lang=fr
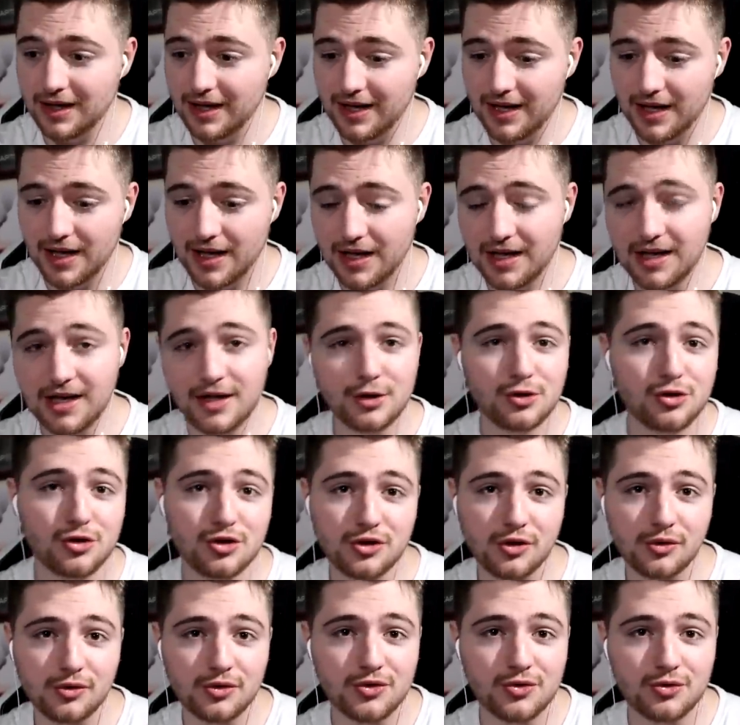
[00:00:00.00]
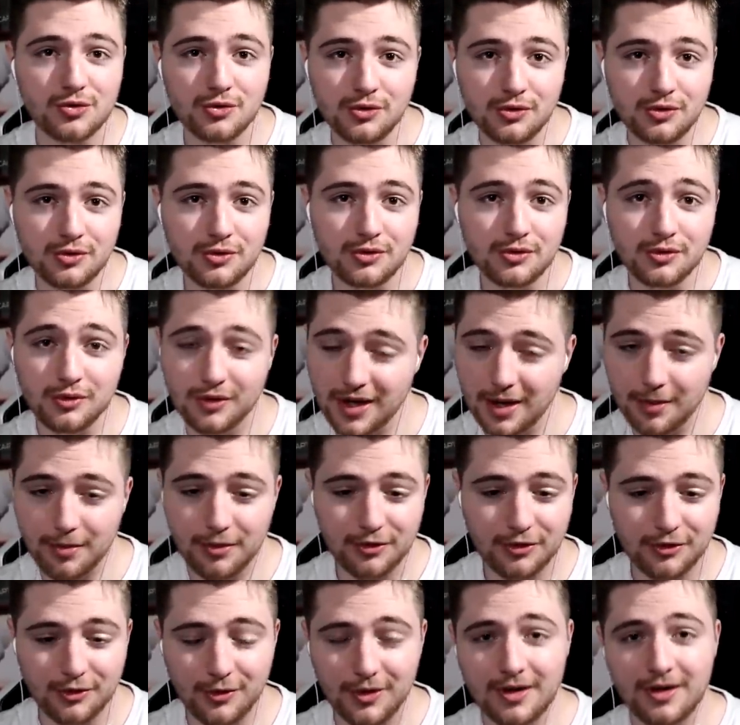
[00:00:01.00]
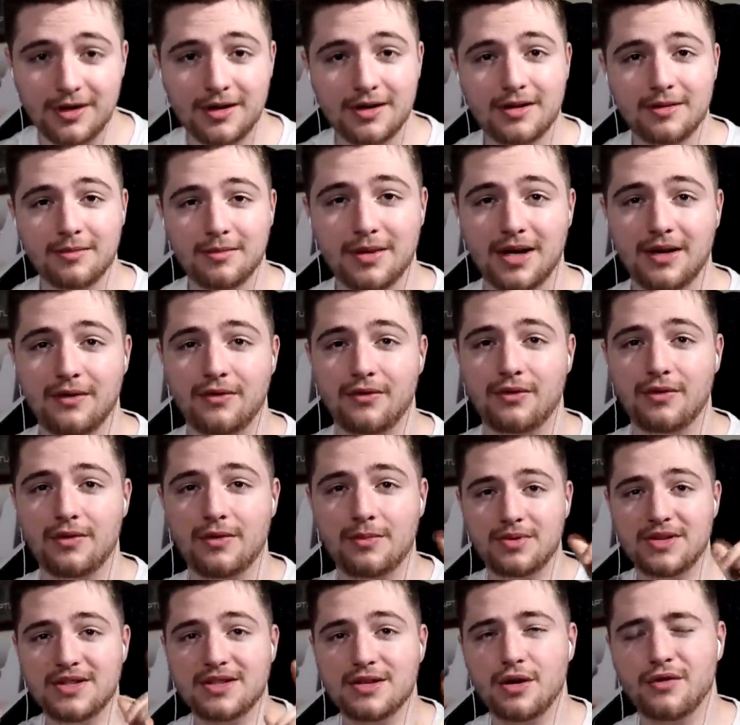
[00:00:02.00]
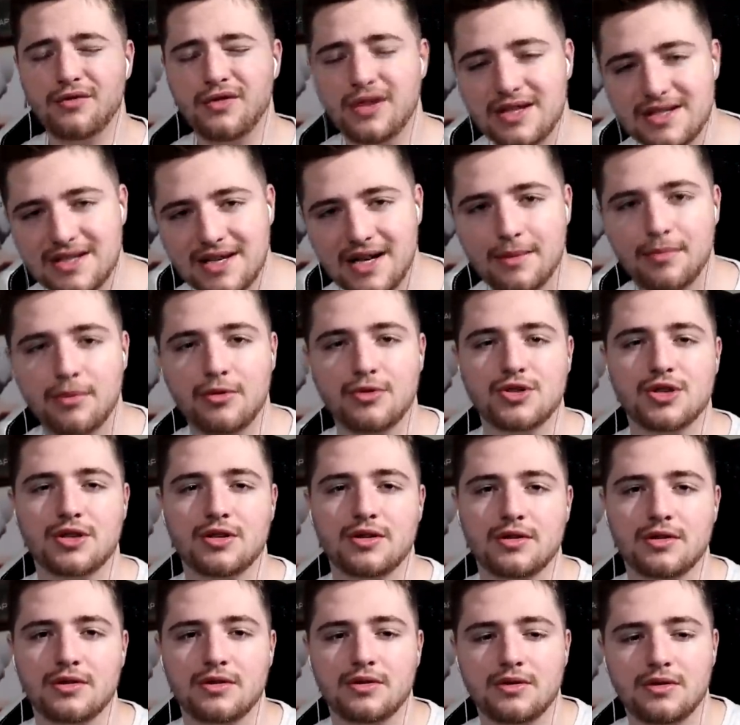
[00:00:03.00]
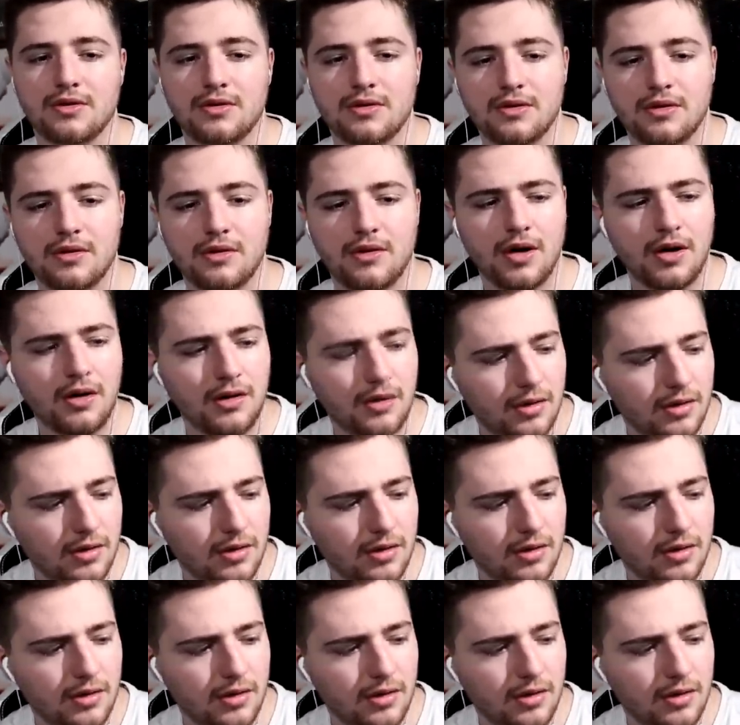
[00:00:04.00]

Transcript: il est, il est juste en dessous. Donc abonne-toi. Bref, peace, love, oh, peace, à la prochaine. Quoi